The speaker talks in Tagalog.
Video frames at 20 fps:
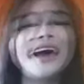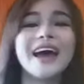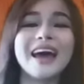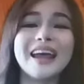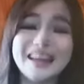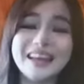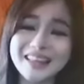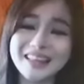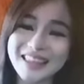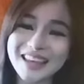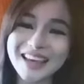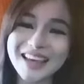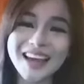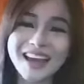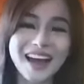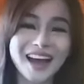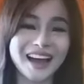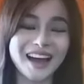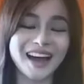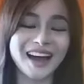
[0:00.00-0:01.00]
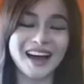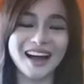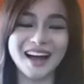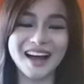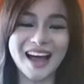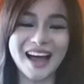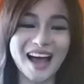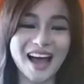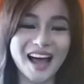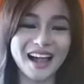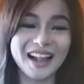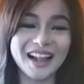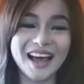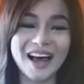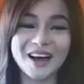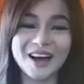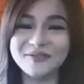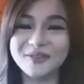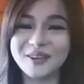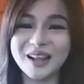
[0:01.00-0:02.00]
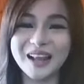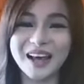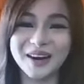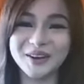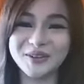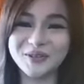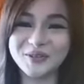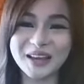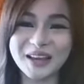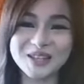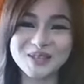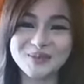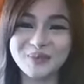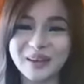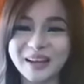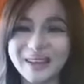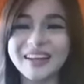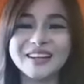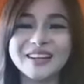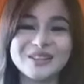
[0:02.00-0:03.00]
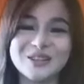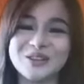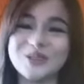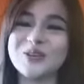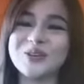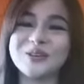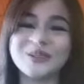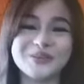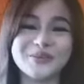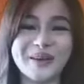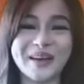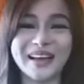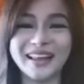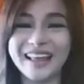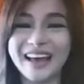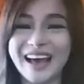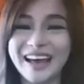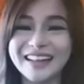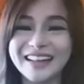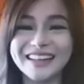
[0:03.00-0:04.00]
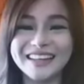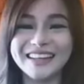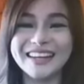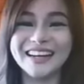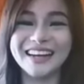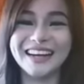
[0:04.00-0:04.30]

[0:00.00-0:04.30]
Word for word: And I think uh, I'll have a lot of explaining to do to my dad.